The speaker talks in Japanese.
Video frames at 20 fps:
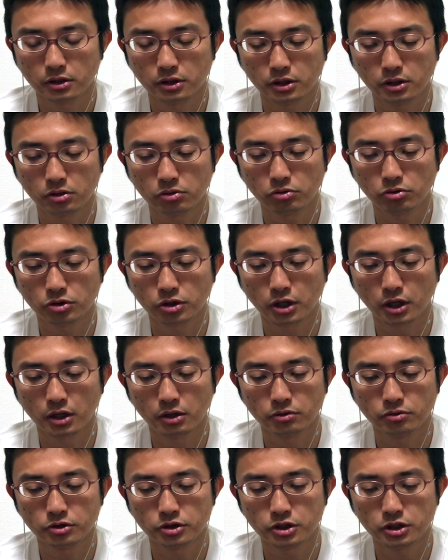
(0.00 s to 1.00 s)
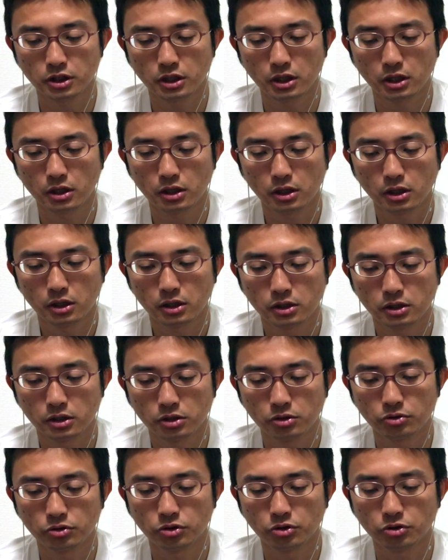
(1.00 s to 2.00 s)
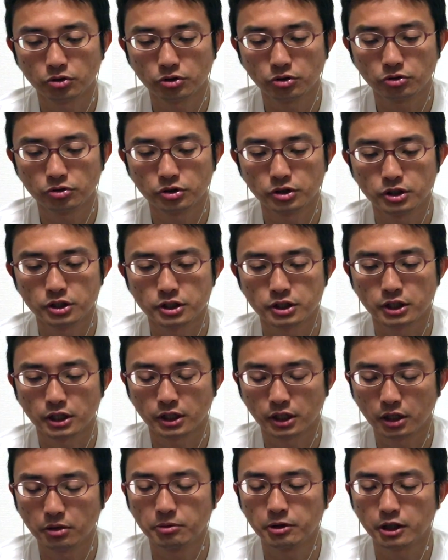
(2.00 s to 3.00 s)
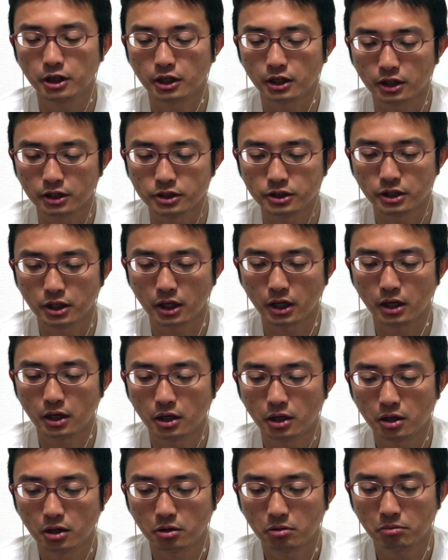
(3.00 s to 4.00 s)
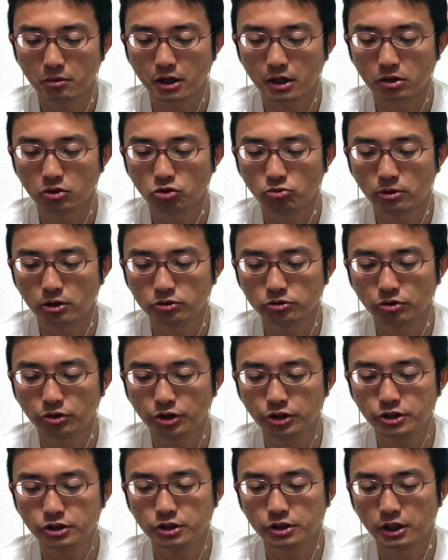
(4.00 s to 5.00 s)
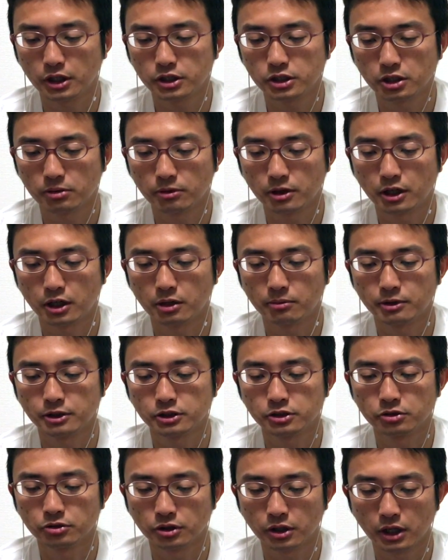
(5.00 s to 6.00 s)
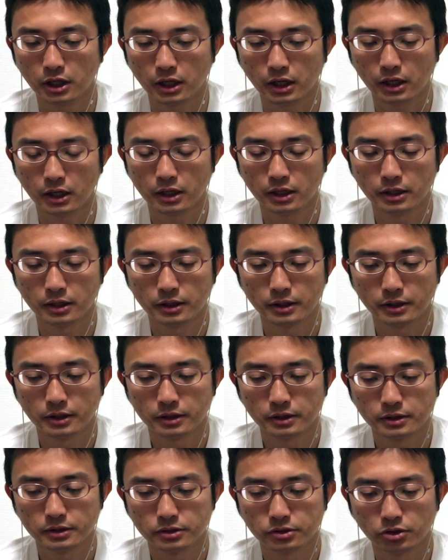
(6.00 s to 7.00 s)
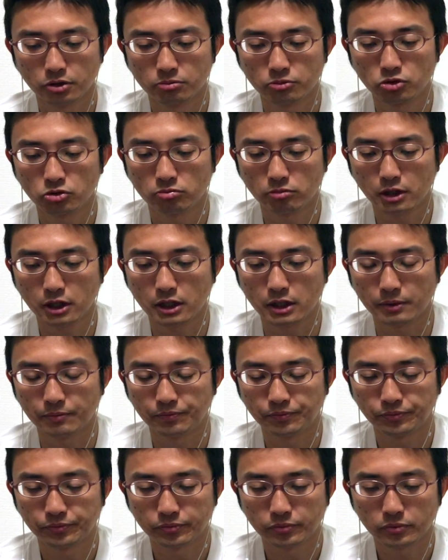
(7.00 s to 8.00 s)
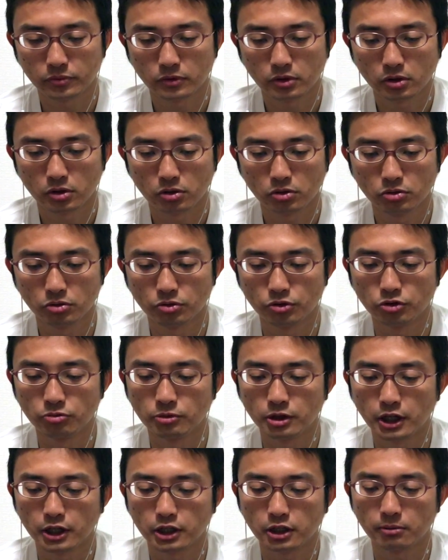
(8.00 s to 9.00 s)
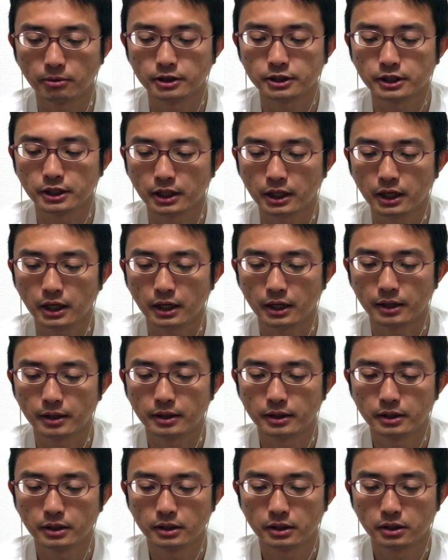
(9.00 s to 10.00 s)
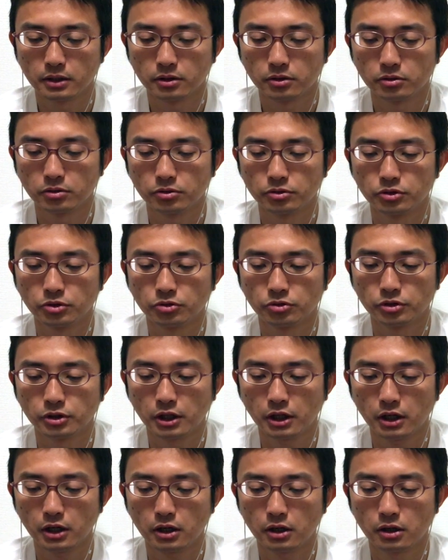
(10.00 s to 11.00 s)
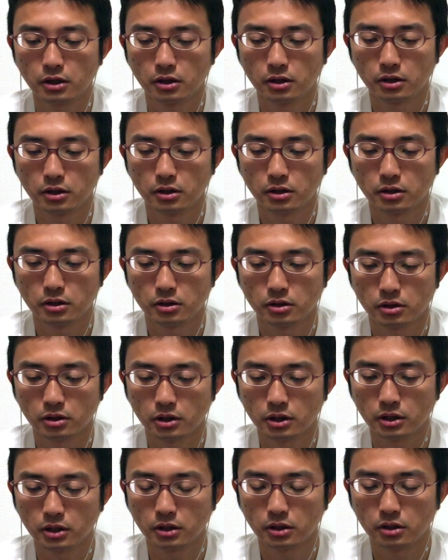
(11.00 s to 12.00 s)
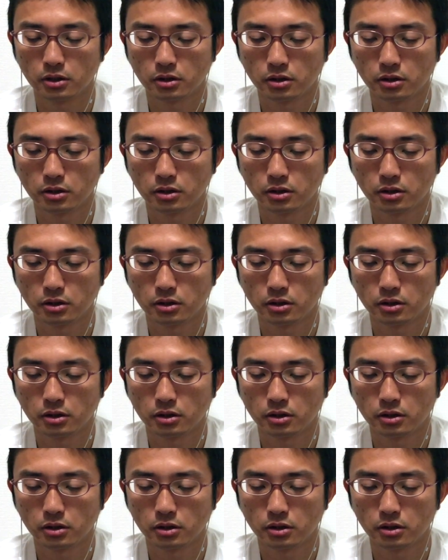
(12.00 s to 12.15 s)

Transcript: 2五桂打ち、2四玉、4二飛車成みたいな感じで、まあ駒を取りつつね、攻められますので、それもまあ、ゴールに向かってますよね。こう玉で、はい。